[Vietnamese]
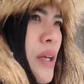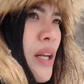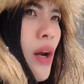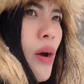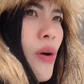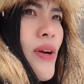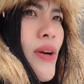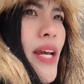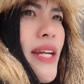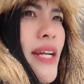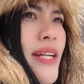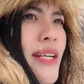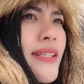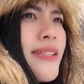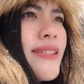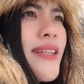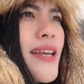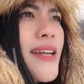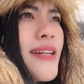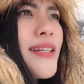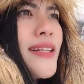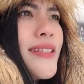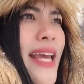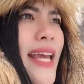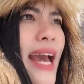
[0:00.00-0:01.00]
lối đi để
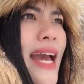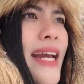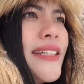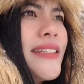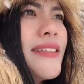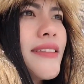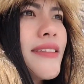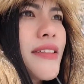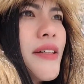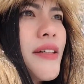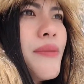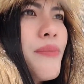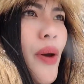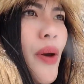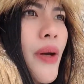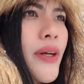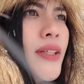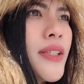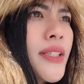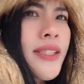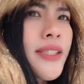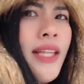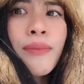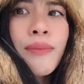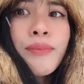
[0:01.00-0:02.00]
xi nó chạy được á mọi
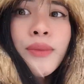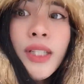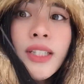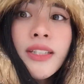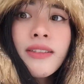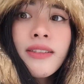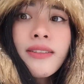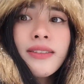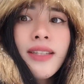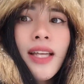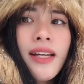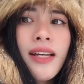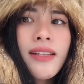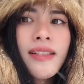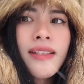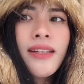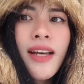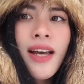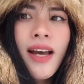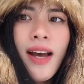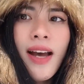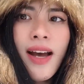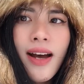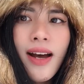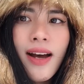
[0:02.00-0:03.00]
người thông thường thì
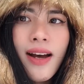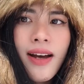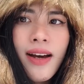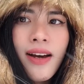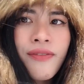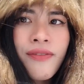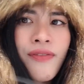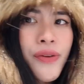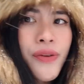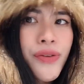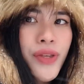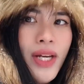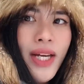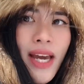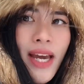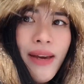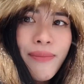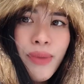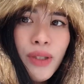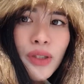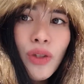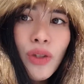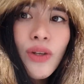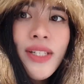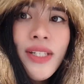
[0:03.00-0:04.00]
à, vào những ngày
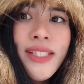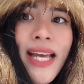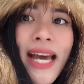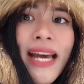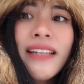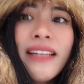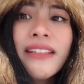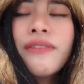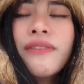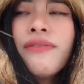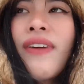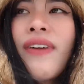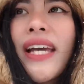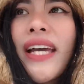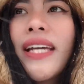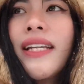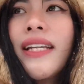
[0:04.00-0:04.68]
mà tuyết dài như vậy